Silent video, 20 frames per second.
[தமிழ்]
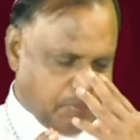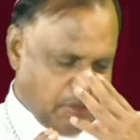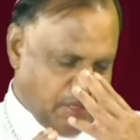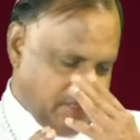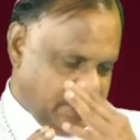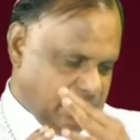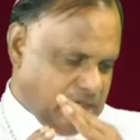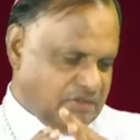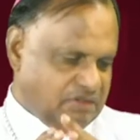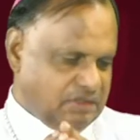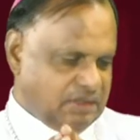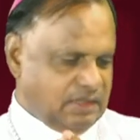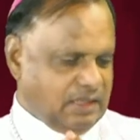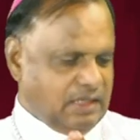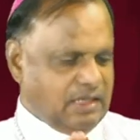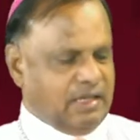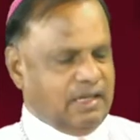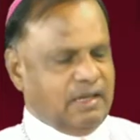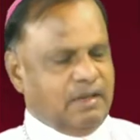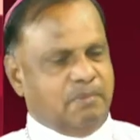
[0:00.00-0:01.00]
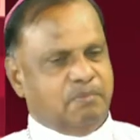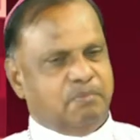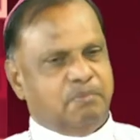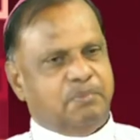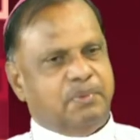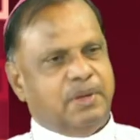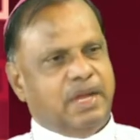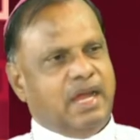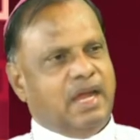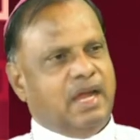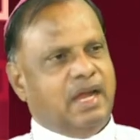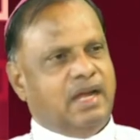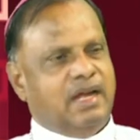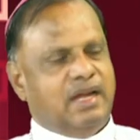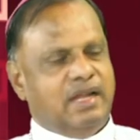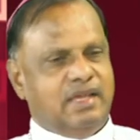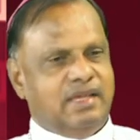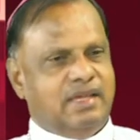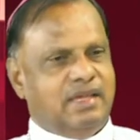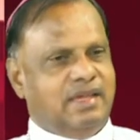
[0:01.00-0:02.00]
இப்போ இதில் வந்து
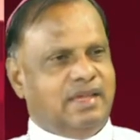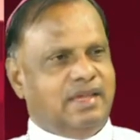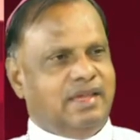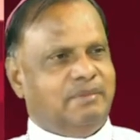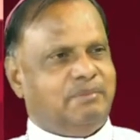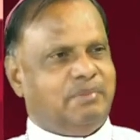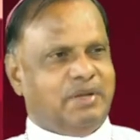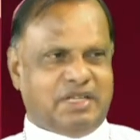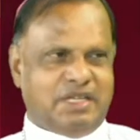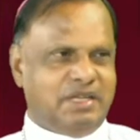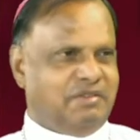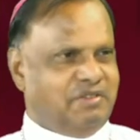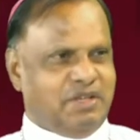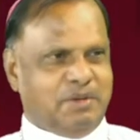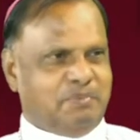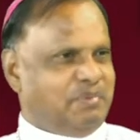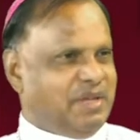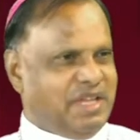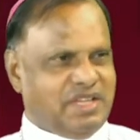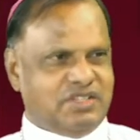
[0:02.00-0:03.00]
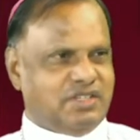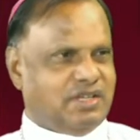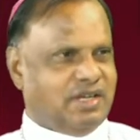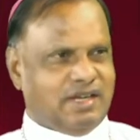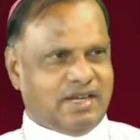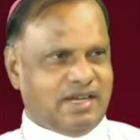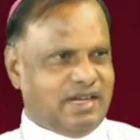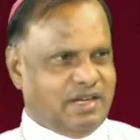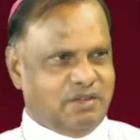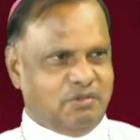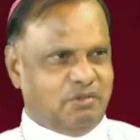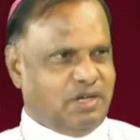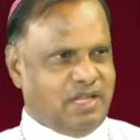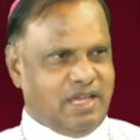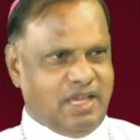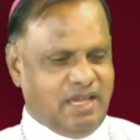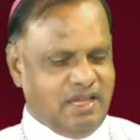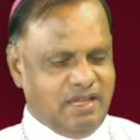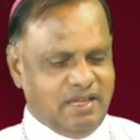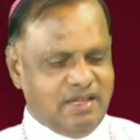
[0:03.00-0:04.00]
பேழையை பற்றி இவர் பேசுகிற
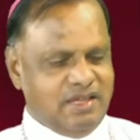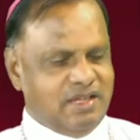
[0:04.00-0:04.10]
கடவுளே